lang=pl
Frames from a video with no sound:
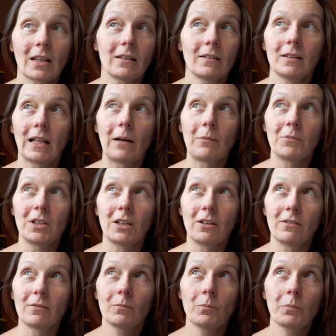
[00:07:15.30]
dla
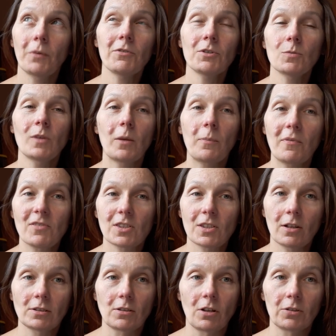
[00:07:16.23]
mnie, powiedzmy najpierw
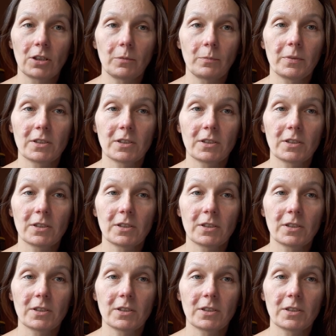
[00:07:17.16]
stereotyp.